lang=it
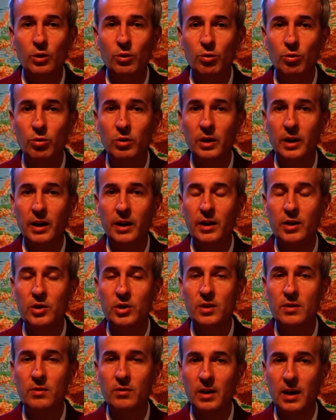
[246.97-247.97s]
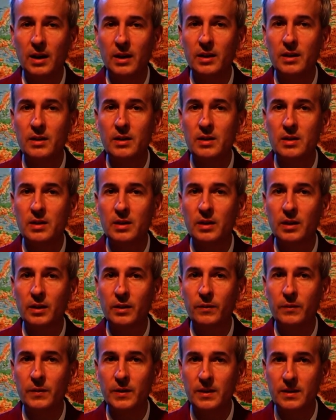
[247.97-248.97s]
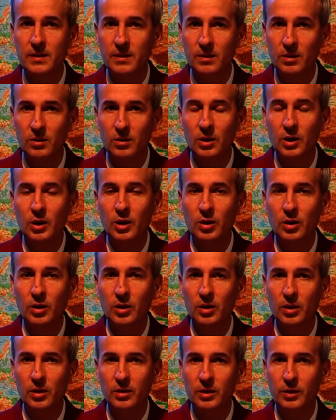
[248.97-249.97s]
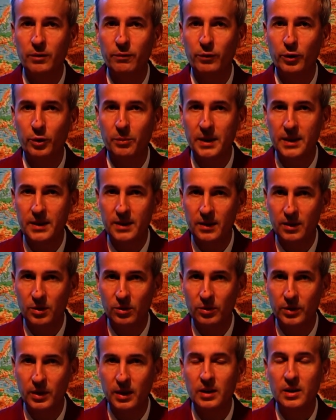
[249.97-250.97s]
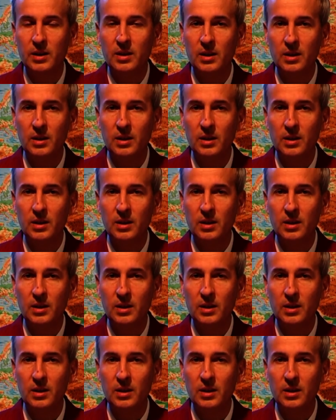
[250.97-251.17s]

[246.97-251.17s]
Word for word: un eccezionale servizio eh, di informazione.